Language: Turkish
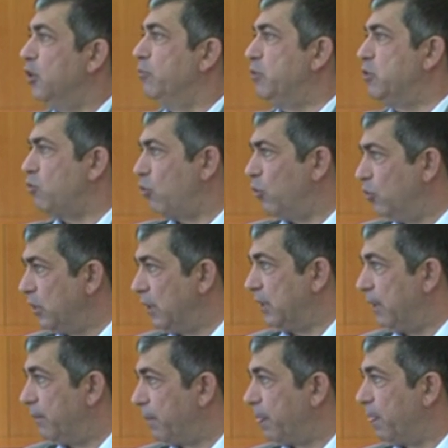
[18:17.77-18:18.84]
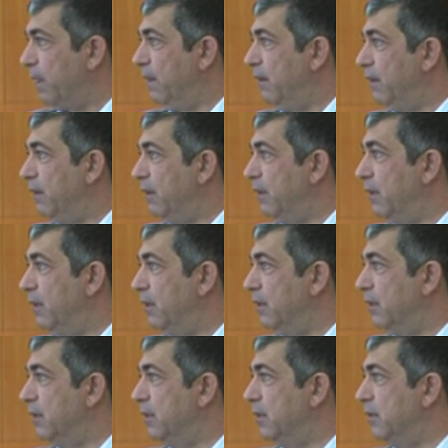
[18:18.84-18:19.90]
Biz o konuda da e,
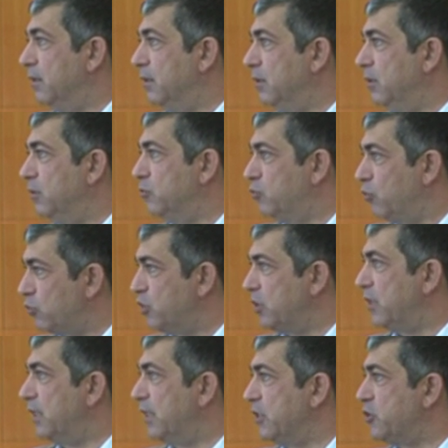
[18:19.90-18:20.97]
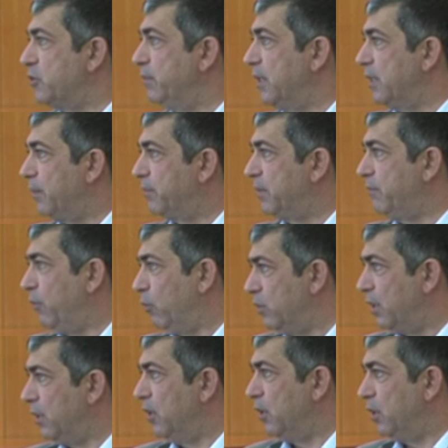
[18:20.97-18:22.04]
çok ciddi girişimler yaptık ve
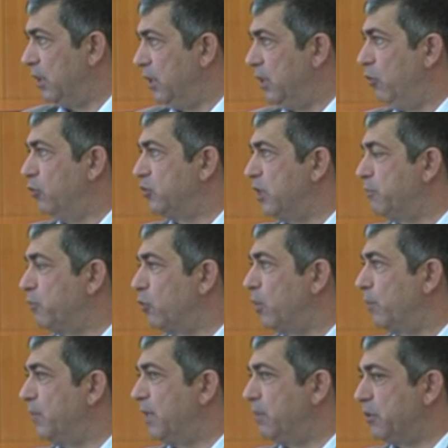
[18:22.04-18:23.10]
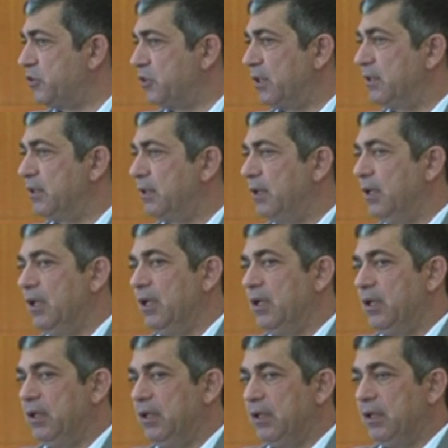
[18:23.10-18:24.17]
onda e, özel programlar başlattık.
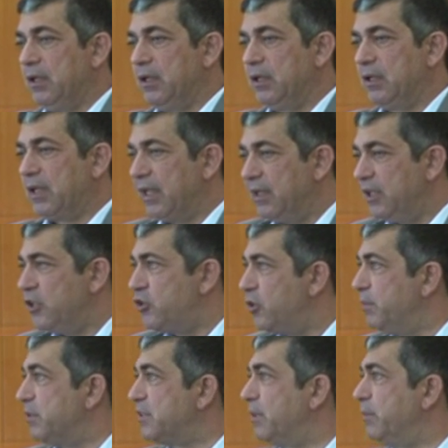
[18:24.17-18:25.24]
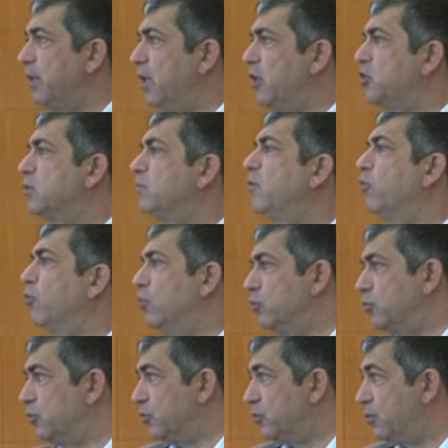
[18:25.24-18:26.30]
E, kendi içimizde bir araştırma fonu
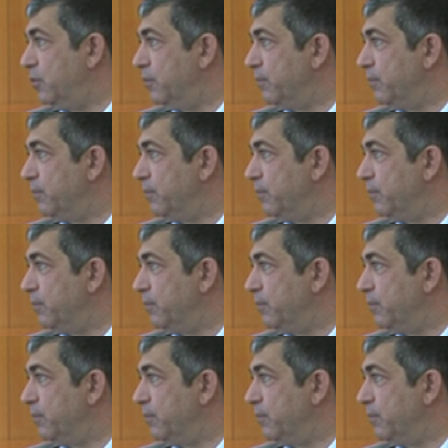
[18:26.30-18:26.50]
oluşturduk.